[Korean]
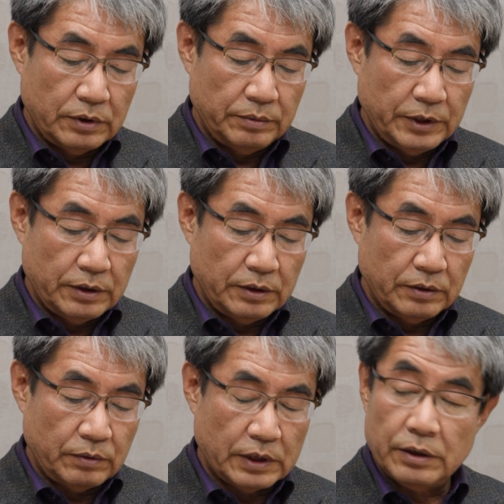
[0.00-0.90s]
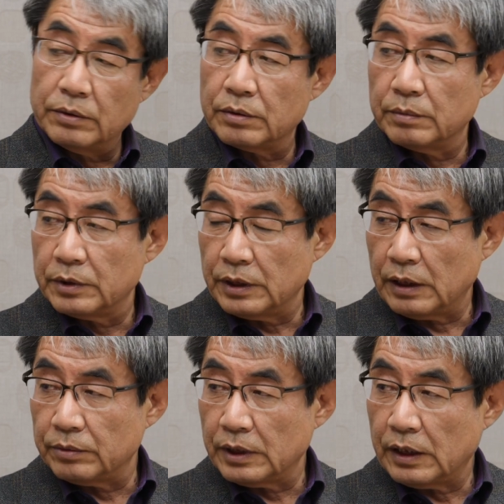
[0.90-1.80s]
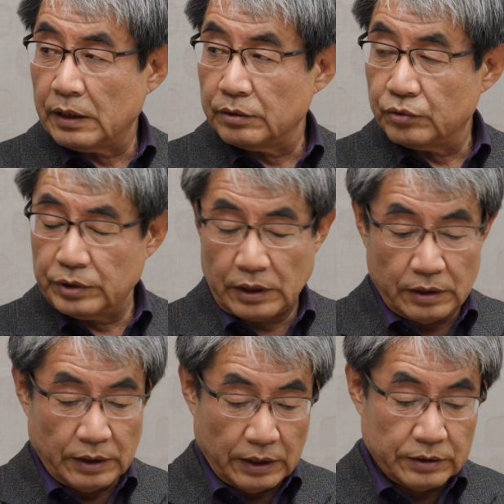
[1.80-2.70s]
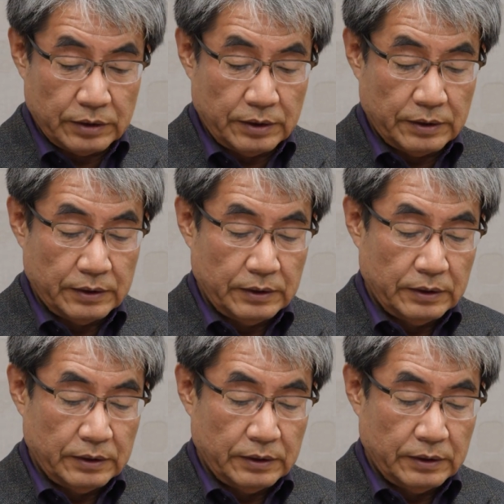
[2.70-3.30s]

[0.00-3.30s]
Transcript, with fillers: 넣으면은 환경 호르몬이 나온다 하는 주장을 해서